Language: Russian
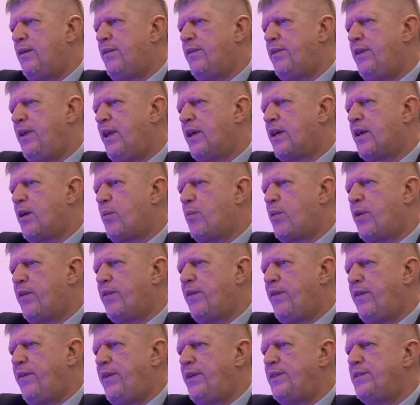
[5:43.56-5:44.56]
в неком
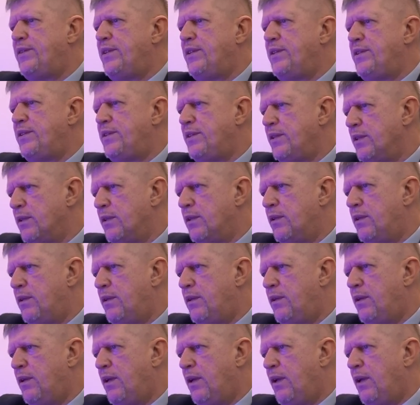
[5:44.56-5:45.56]
равновесии сил.
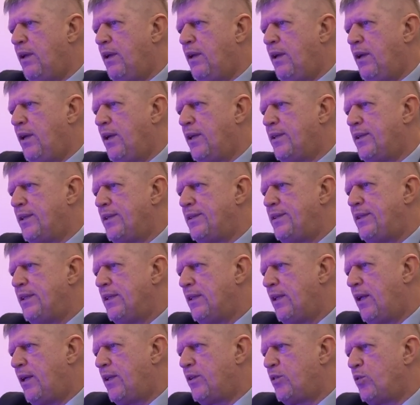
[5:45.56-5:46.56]
Эта
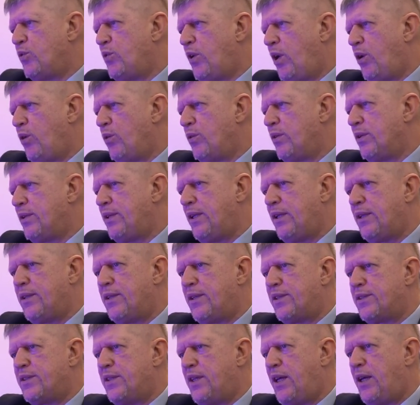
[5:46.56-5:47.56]
сила от удаленных тел
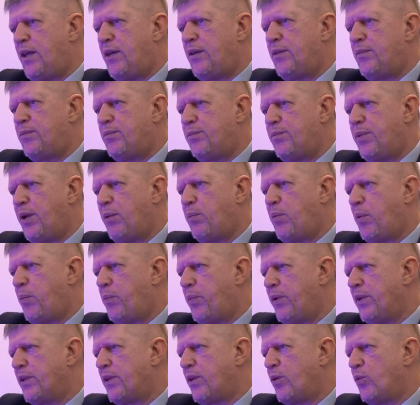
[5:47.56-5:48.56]
должна при
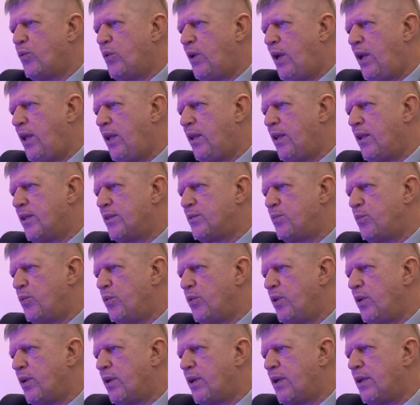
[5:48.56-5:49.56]
попытке удаления
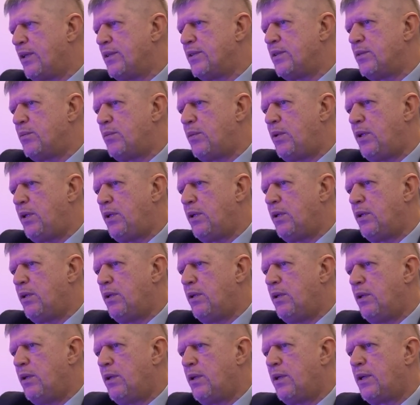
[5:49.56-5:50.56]
спутника от Земли
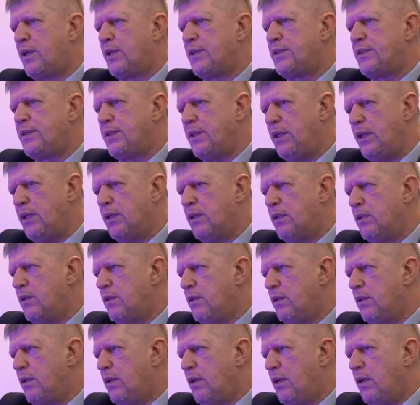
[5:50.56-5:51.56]
расти.
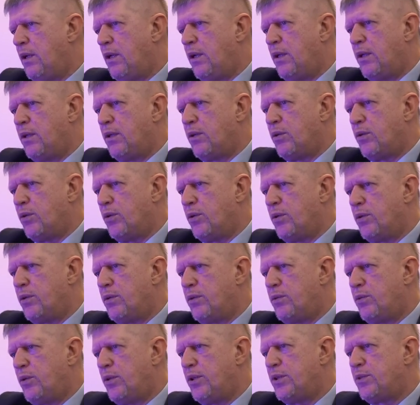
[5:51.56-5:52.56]
То,
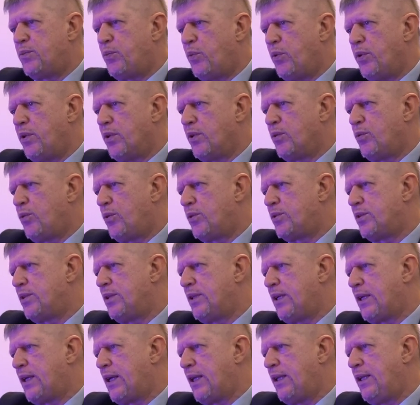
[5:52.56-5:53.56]
то есть спутник должен
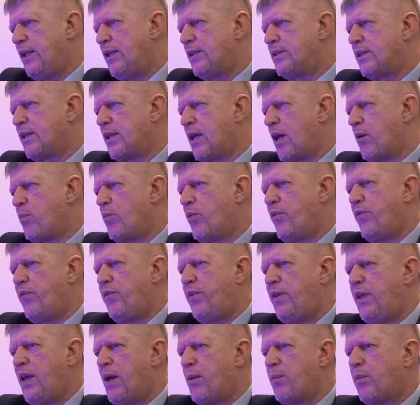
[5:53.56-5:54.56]
находиться как бы в
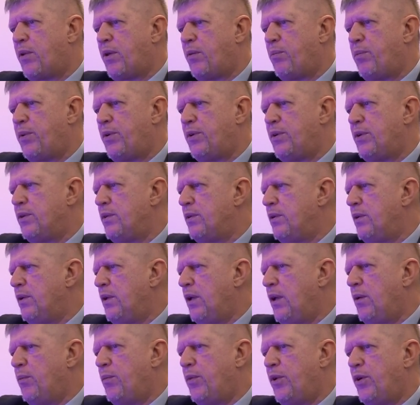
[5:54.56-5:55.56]
ямке при,
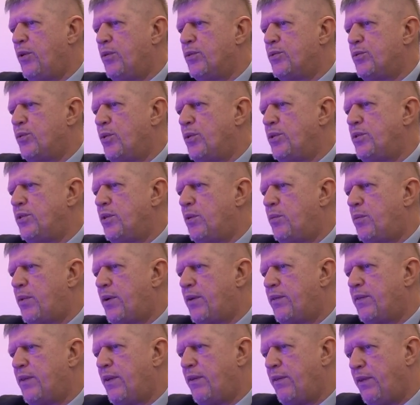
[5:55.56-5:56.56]
при устойчивом
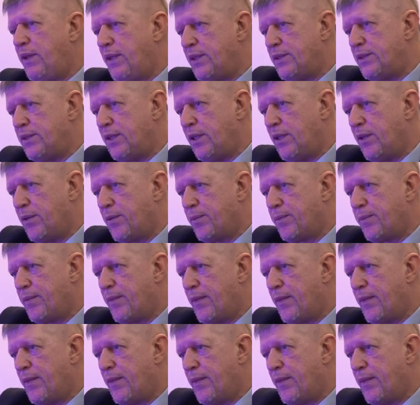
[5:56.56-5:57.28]
равновесии.